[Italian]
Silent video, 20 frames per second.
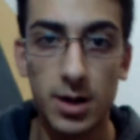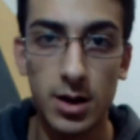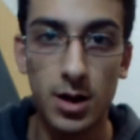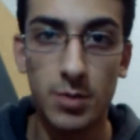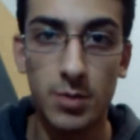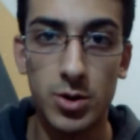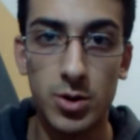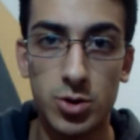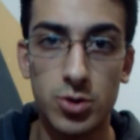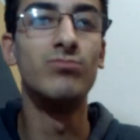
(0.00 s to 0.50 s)
delle
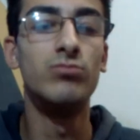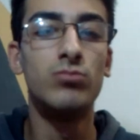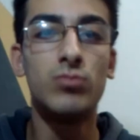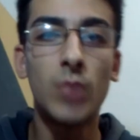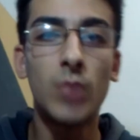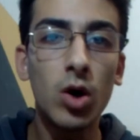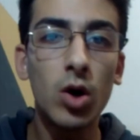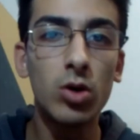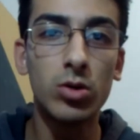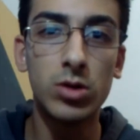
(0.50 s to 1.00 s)
persone,
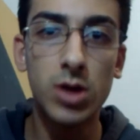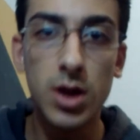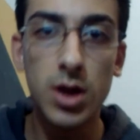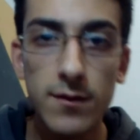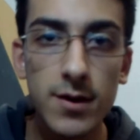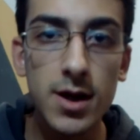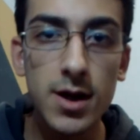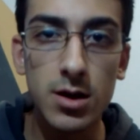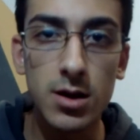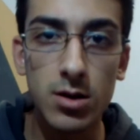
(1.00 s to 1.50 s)
molti
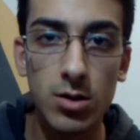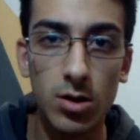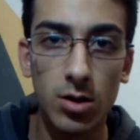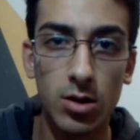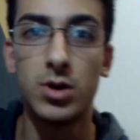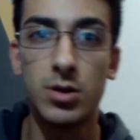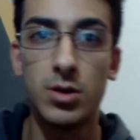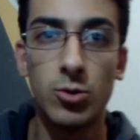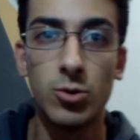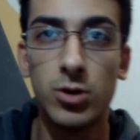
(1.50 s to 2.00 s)

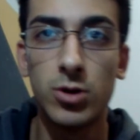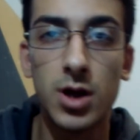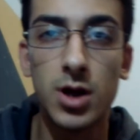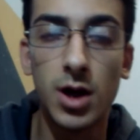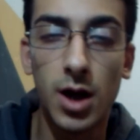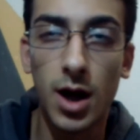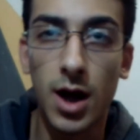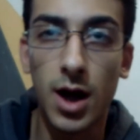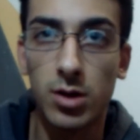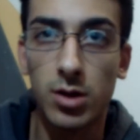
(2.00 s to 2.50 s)
video di molti
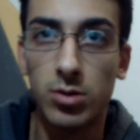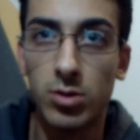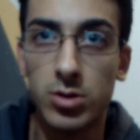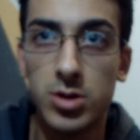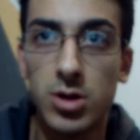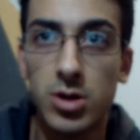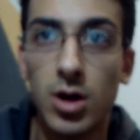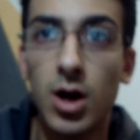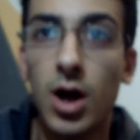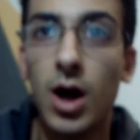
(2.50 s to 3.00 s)

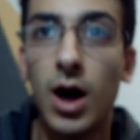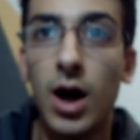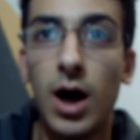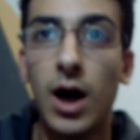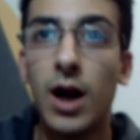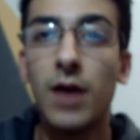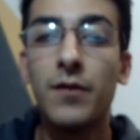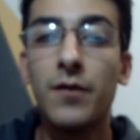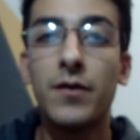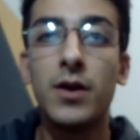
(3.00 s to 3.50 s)
creators
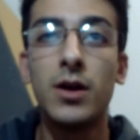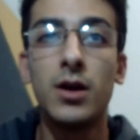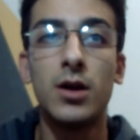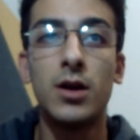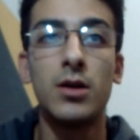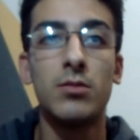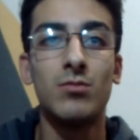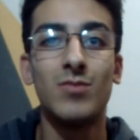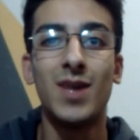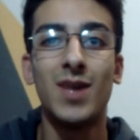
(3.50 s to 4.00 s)
alla
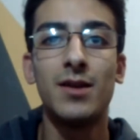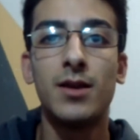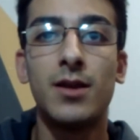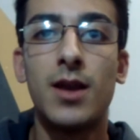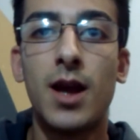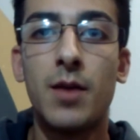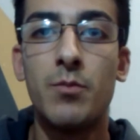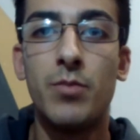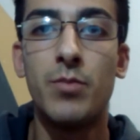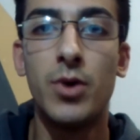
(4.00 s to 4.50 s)
fine
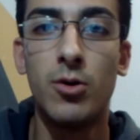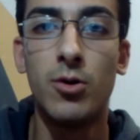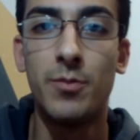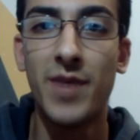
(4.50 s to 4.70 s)
andrebbero